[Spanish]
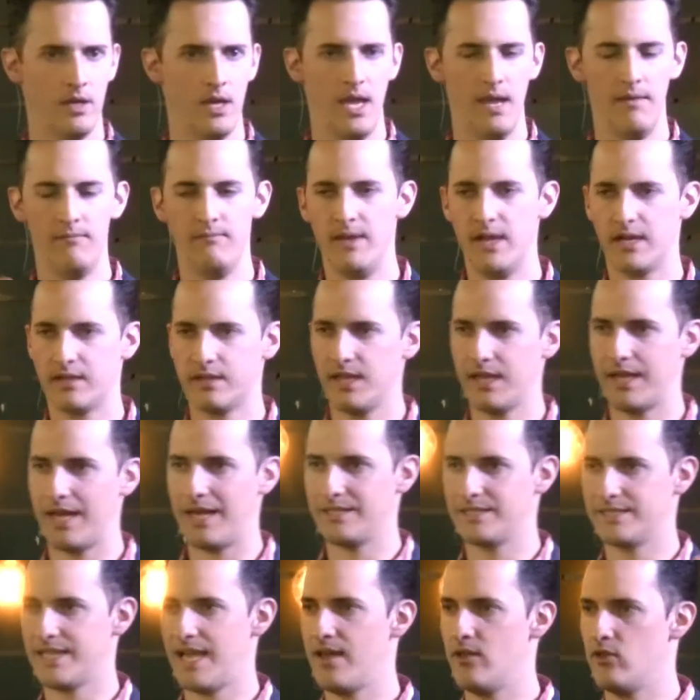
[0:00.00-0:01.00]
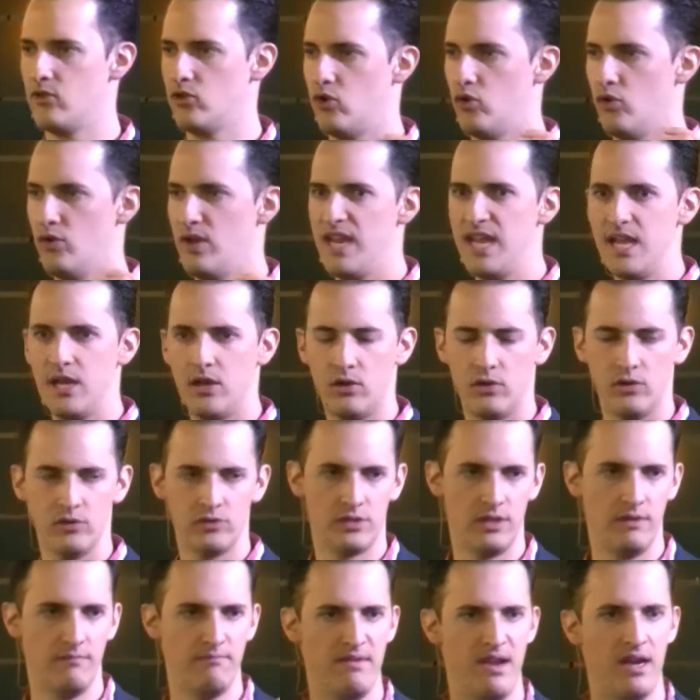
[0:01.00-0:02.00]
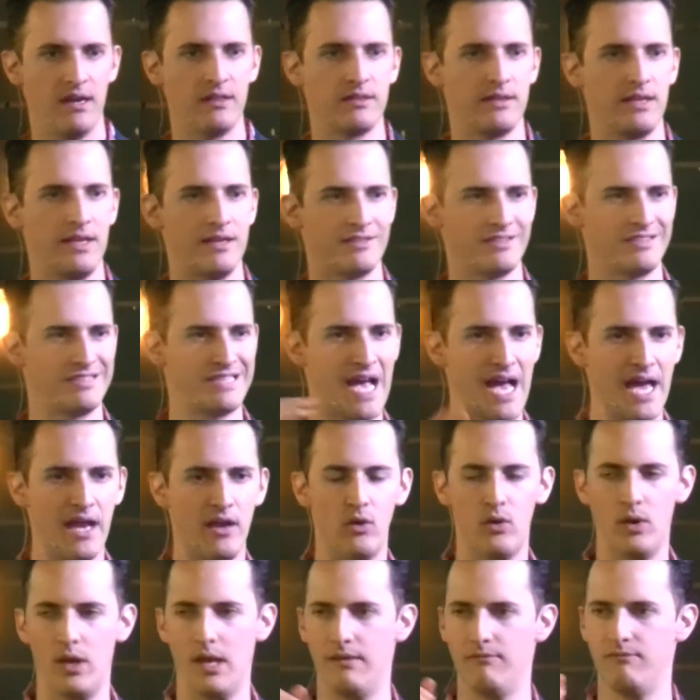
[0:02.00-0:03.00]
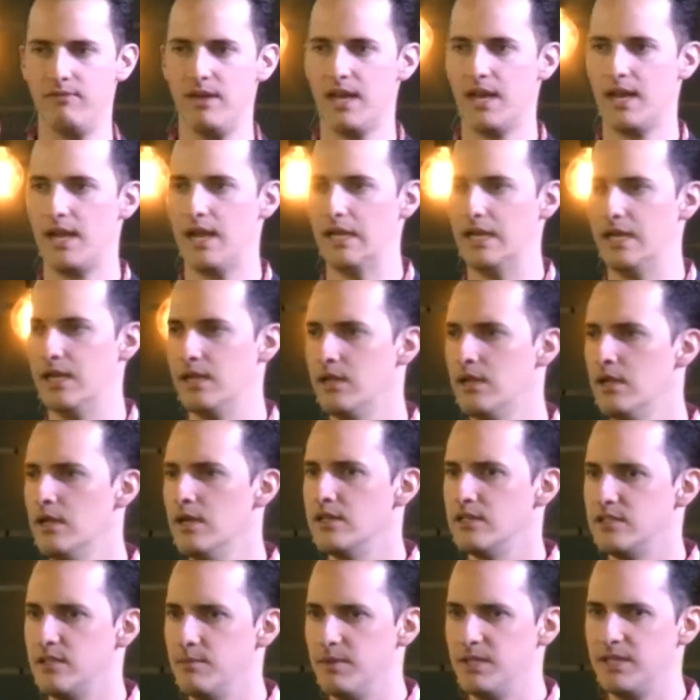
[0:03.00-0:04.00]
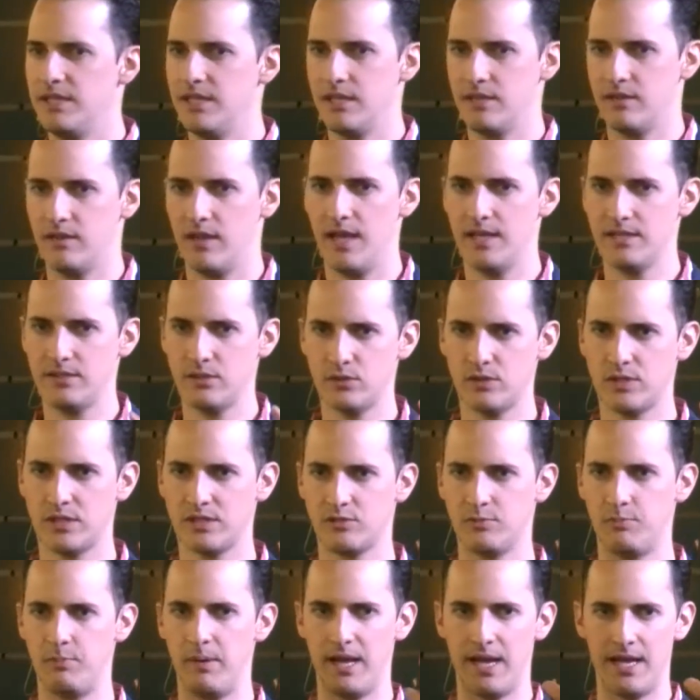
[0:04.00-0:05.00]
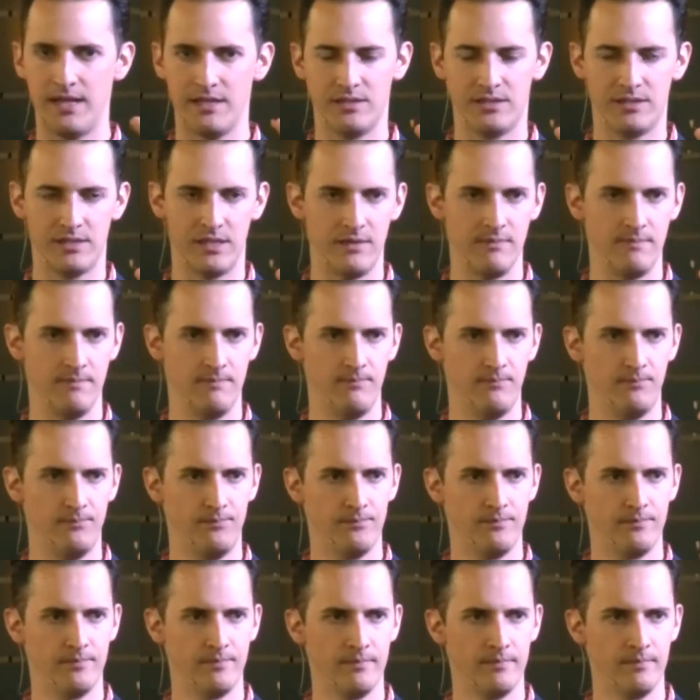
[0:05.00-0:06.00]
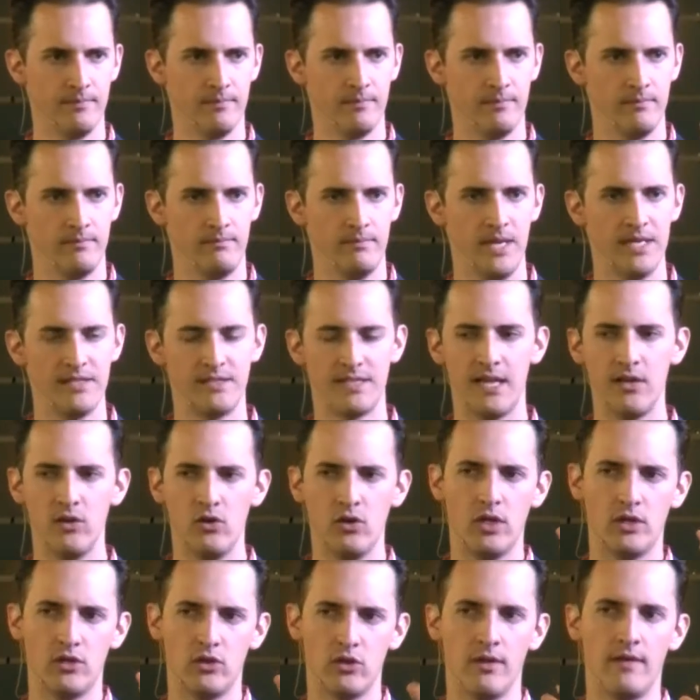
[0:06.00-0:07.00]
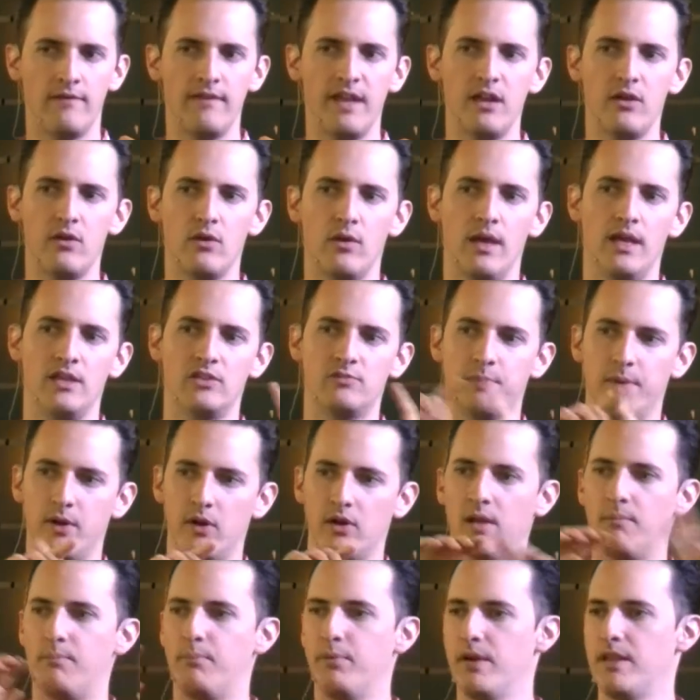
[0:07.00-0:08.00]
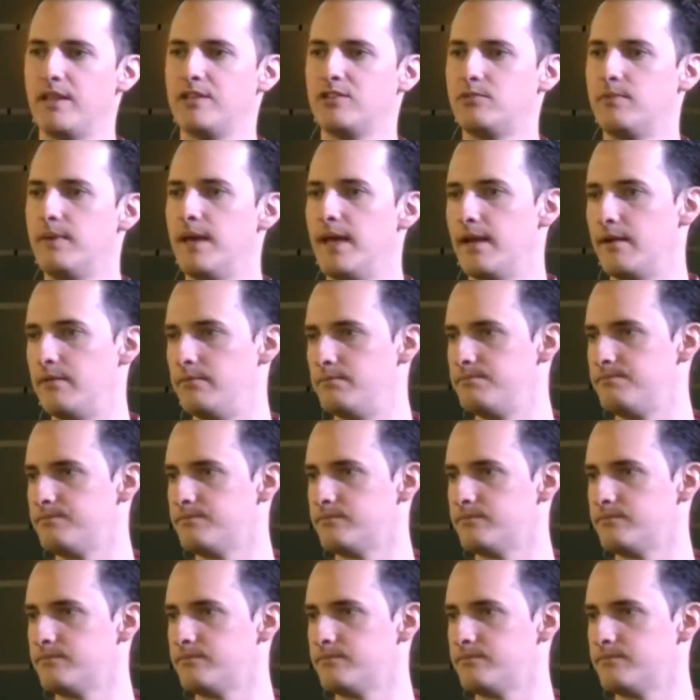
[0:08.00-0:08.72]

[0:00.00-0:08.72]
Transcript: En verte casado con hijos, en verte sano, en ver a alguien. ¿Sí me entiendes? Eso es esperanza. Es algo que todavía no es, pero que puedes ver.